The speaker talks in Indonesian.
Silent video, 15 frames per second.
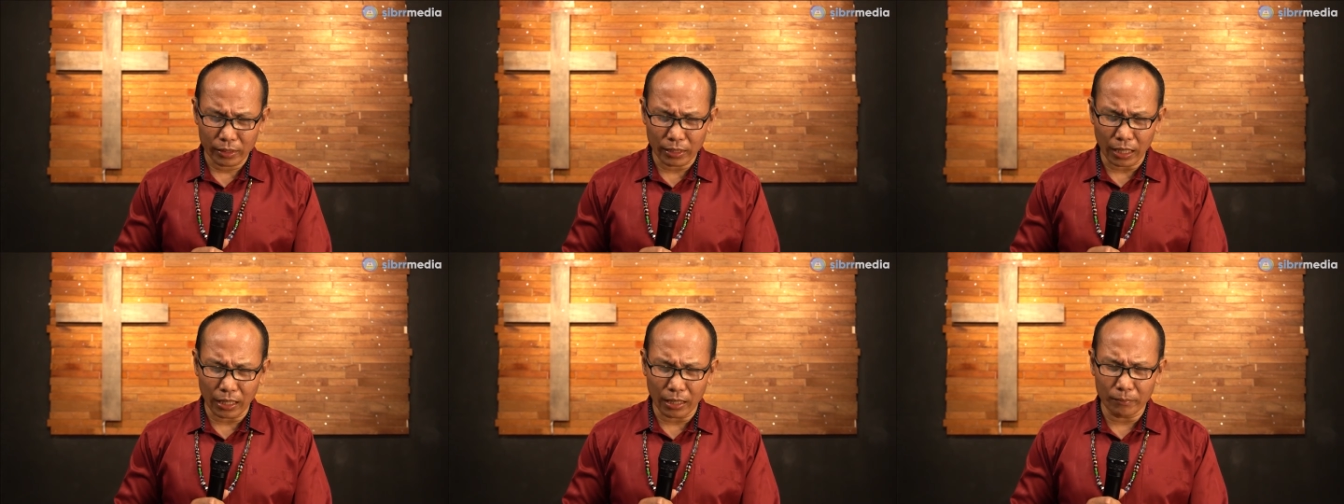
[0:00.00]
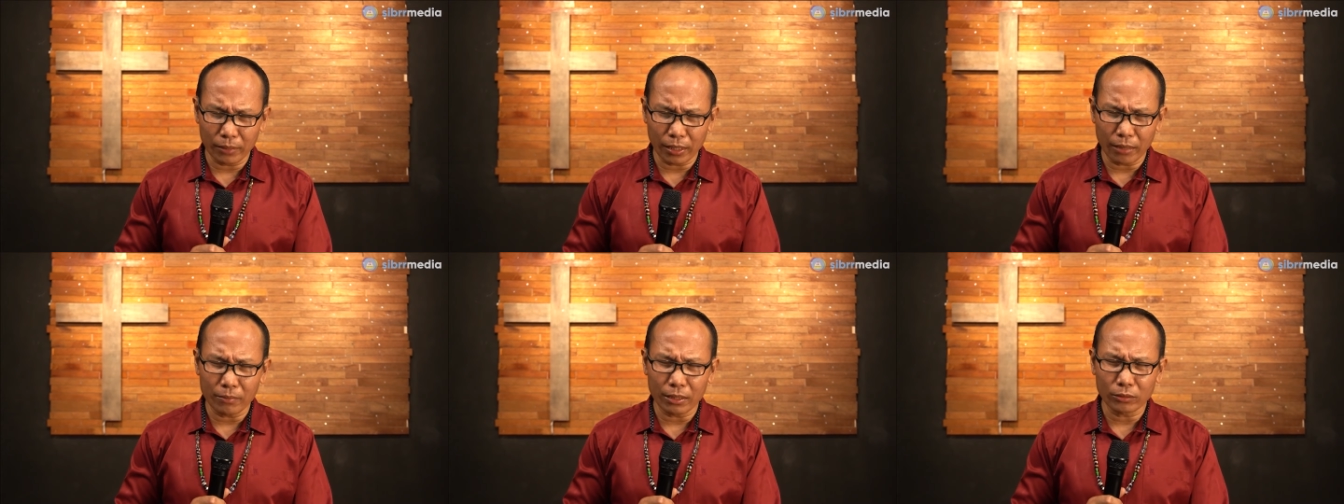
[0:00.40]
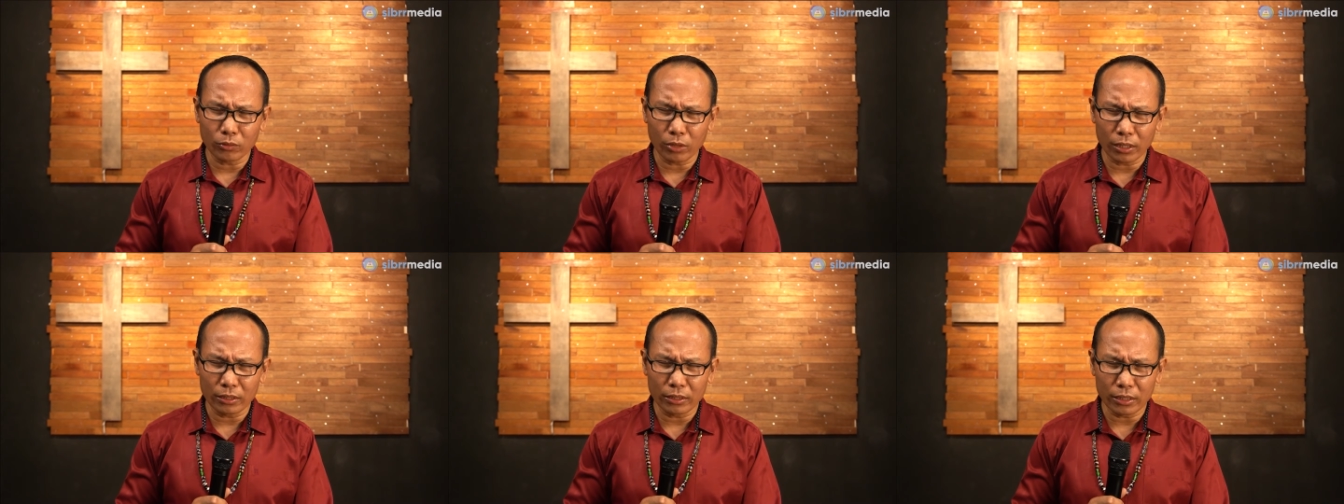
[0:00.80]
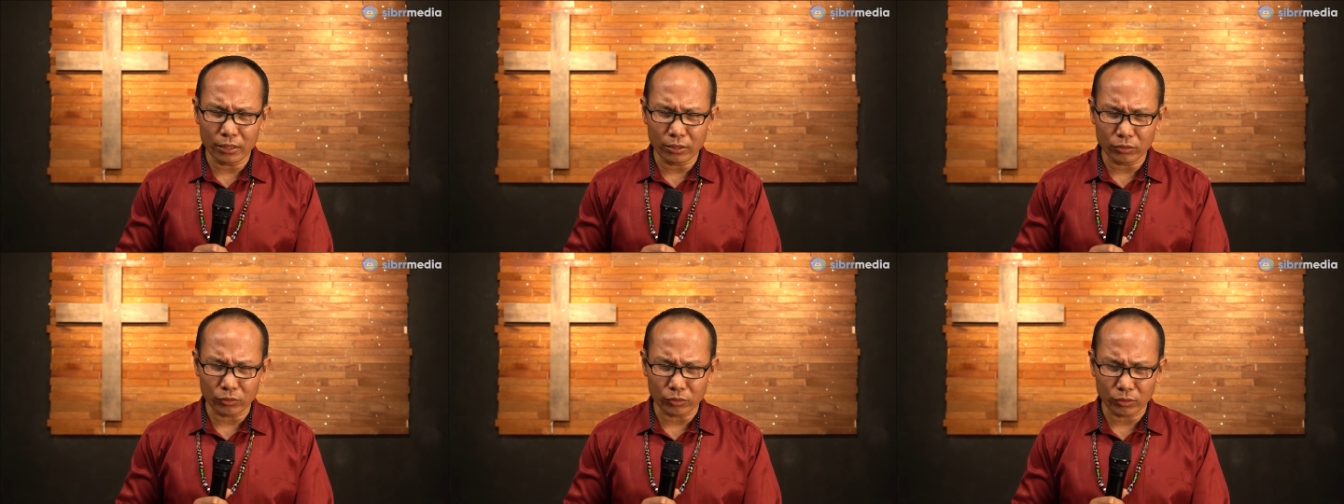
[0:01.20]
Dalam nama Tuhan
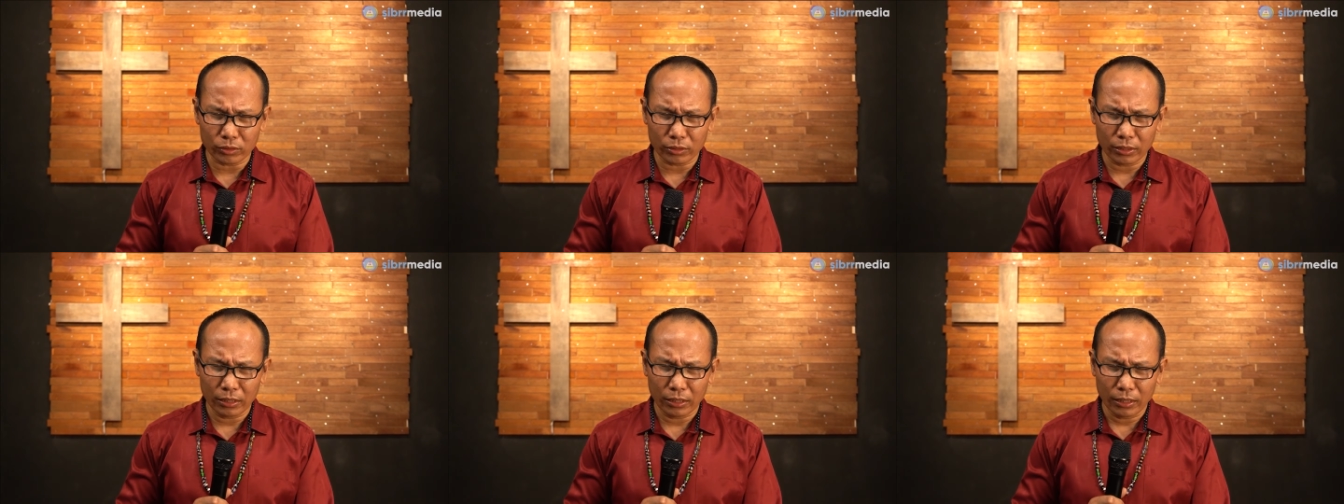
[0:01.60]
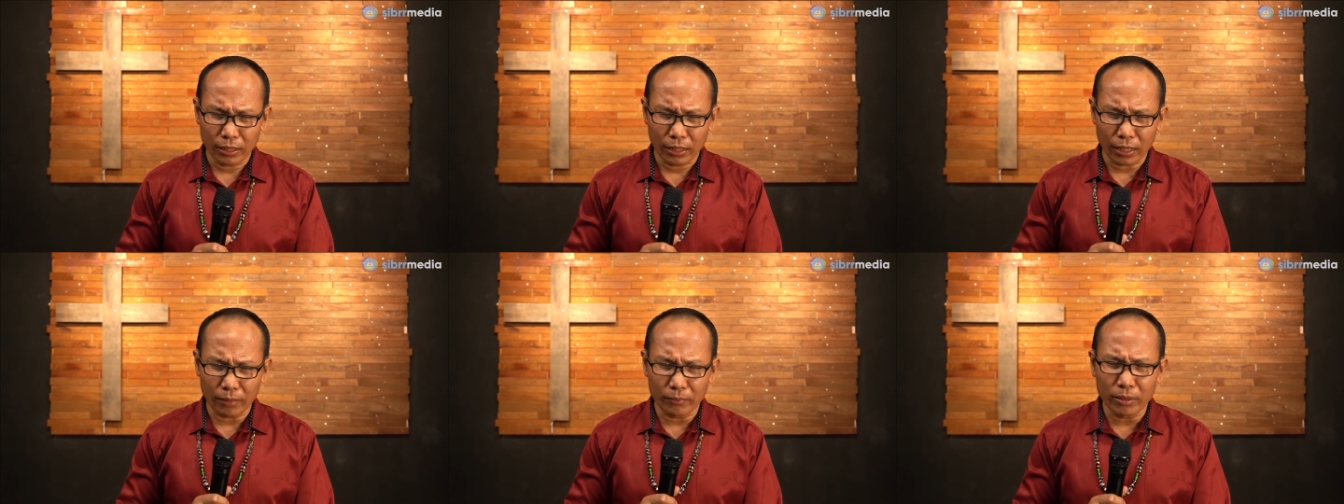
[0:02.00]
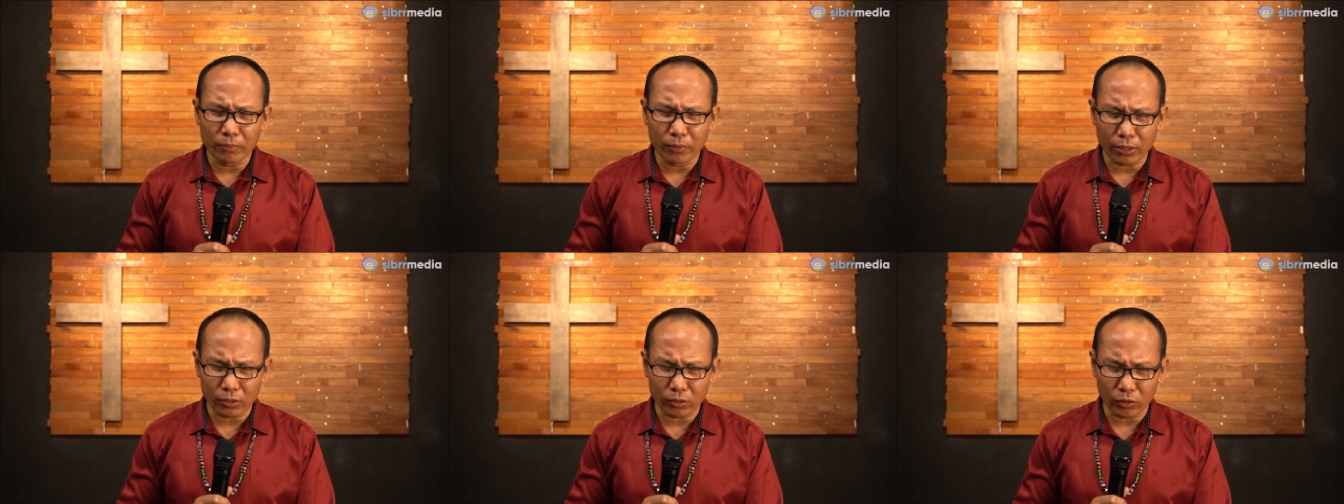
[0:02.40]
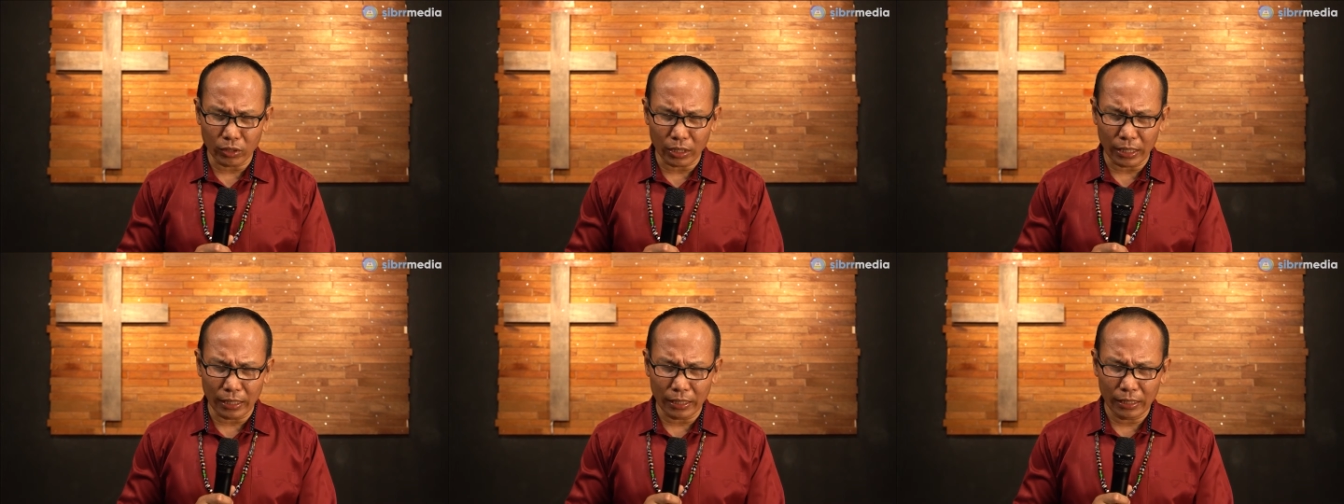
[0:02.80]
Yesus, kami
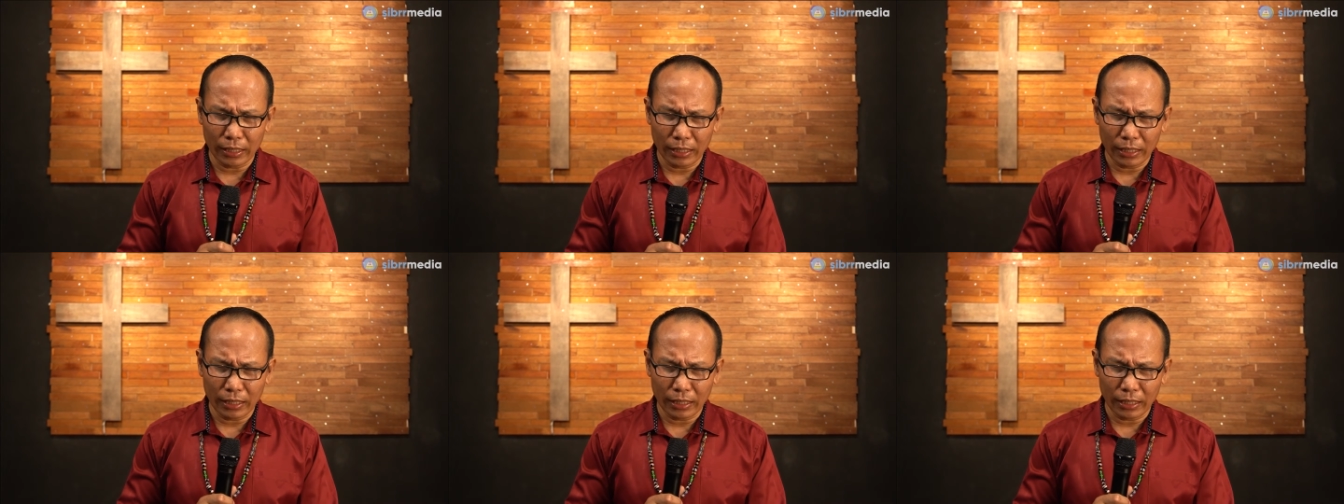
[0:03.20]
berdoa.